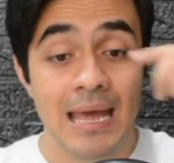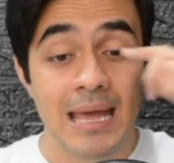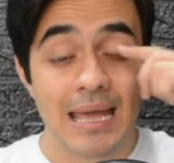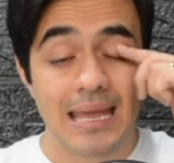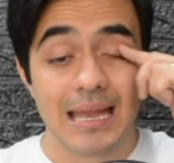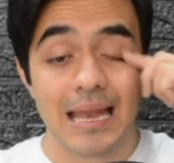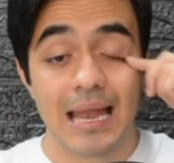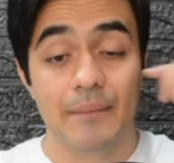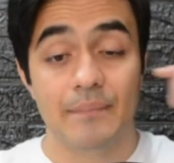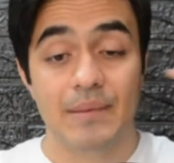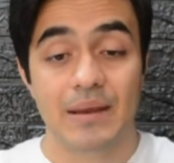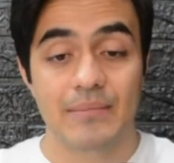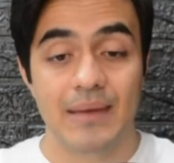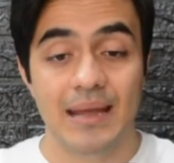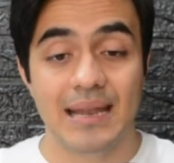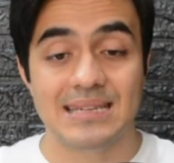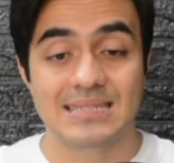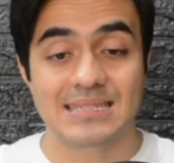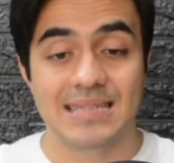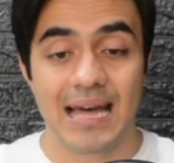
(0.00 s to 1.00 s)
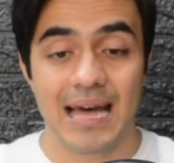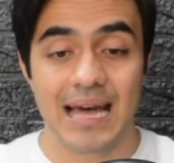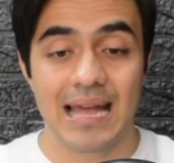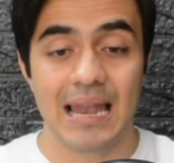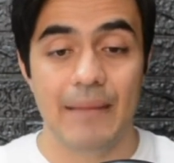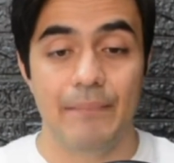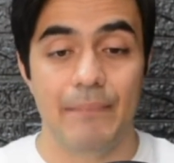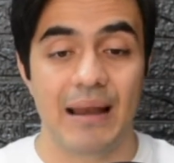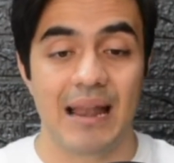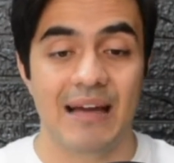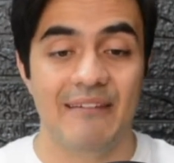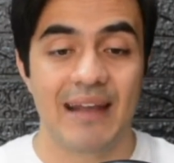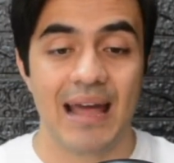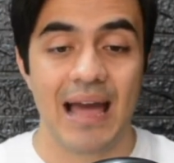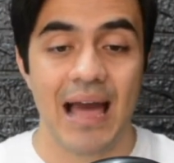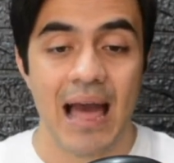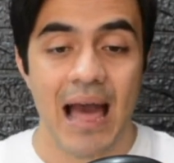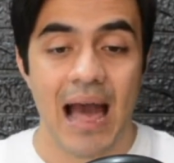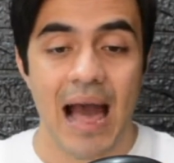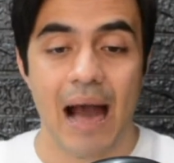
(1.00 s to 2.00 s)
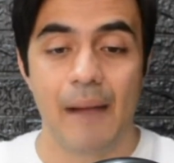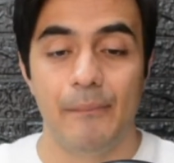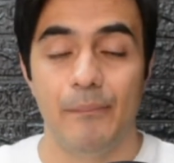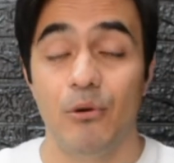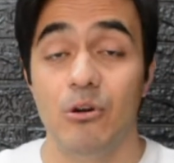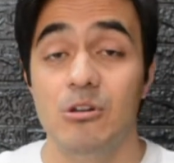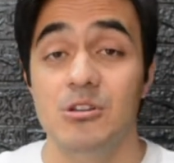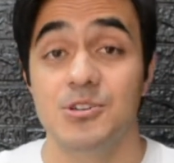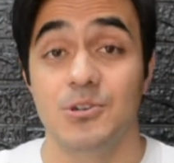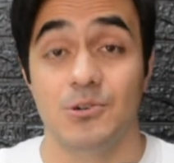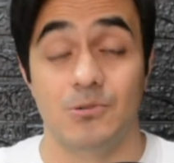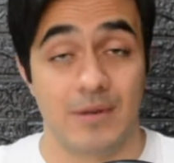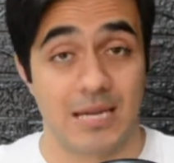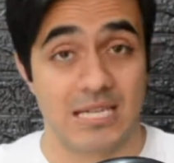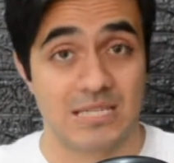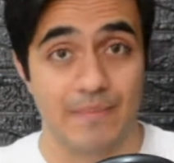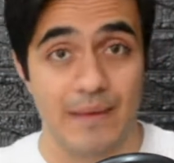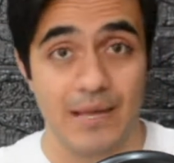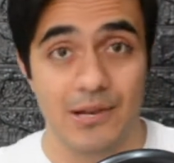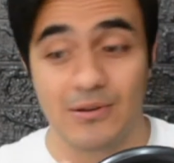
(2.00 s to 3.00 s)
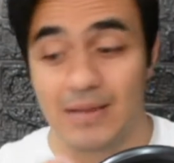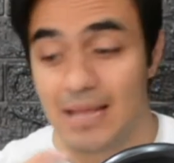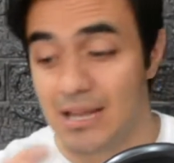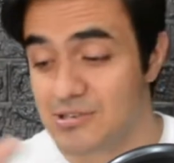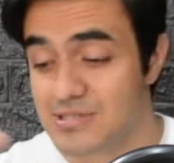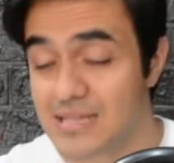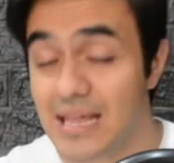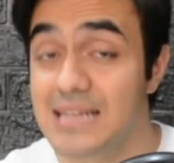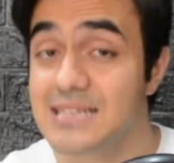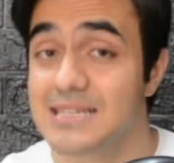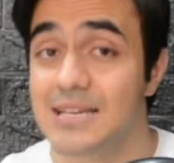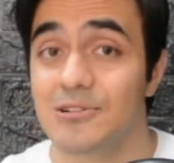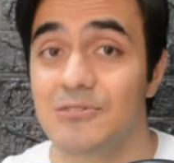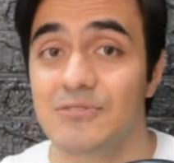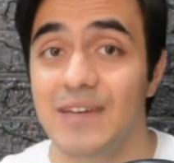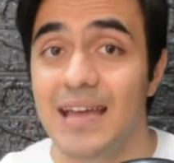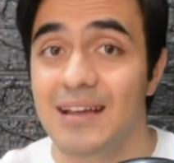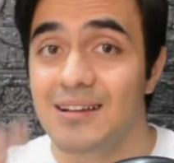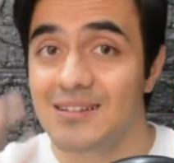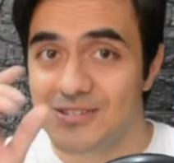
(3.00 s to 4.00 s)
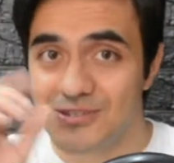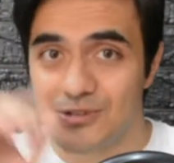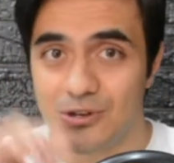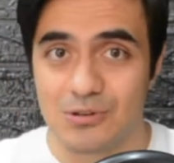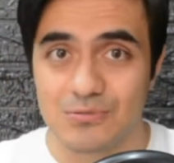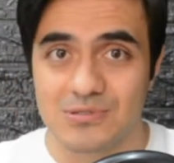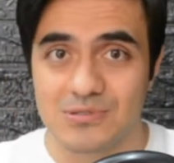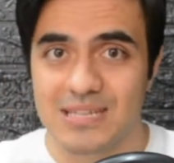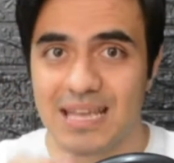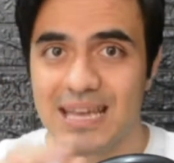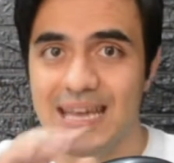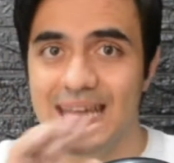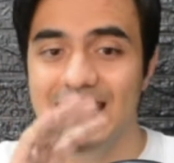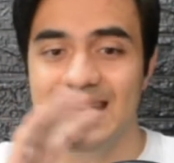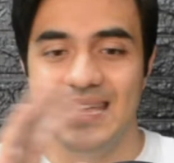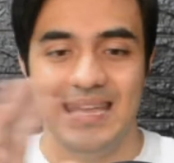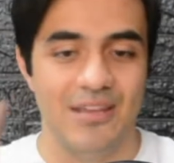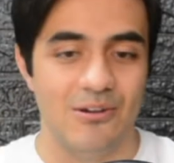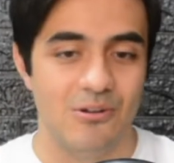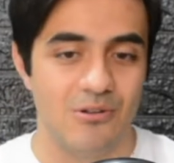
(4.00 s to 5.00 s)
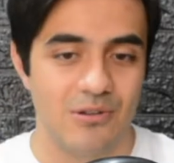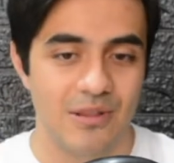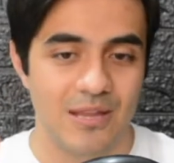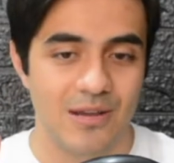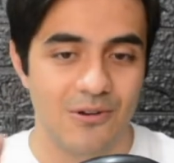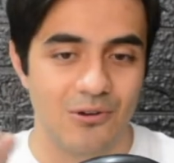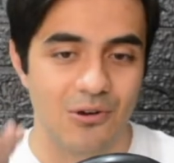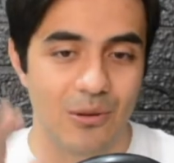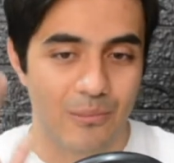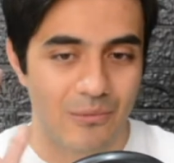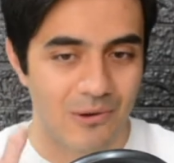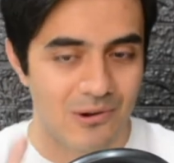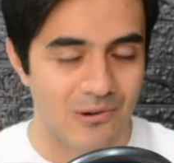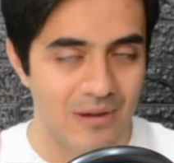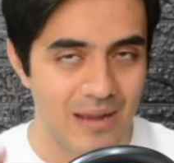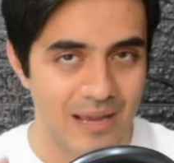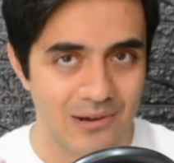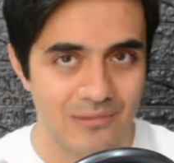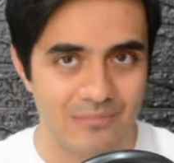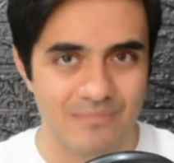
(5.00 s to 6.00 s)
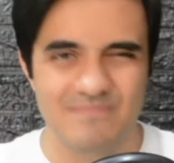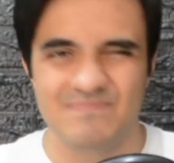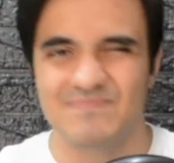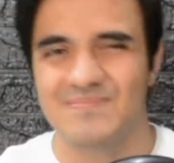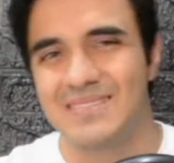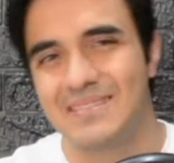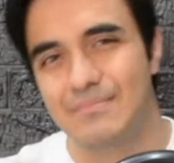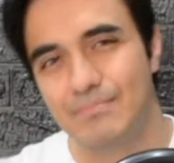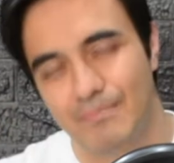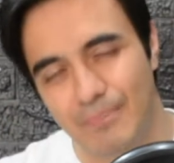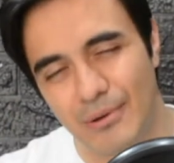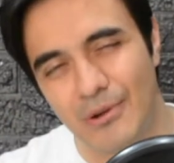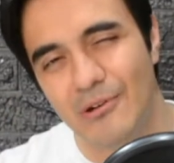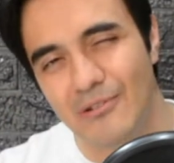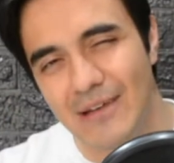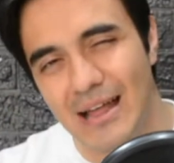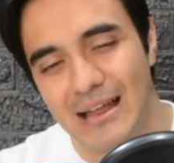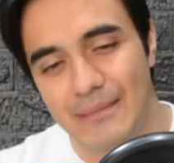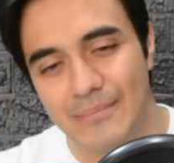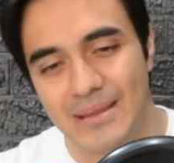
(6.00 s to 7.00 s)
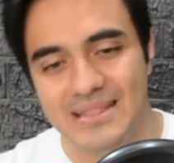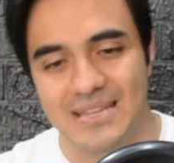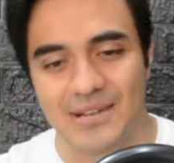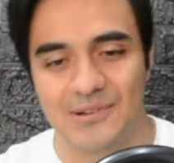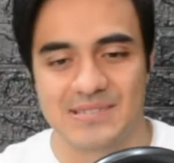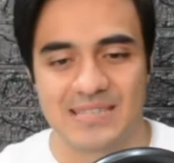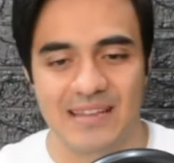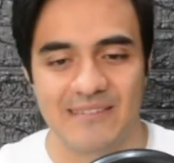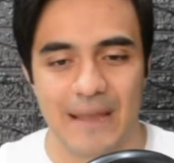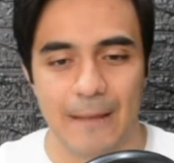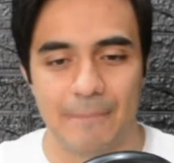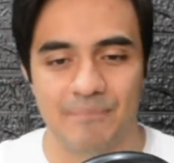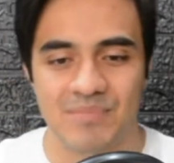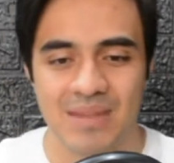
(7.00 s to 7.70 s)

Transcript: Y la primera está la palabra apollo. Espero que lo esté diciendo bien. Yo lo busqué y yo lo digo como lo leo. Probablemente no está bien.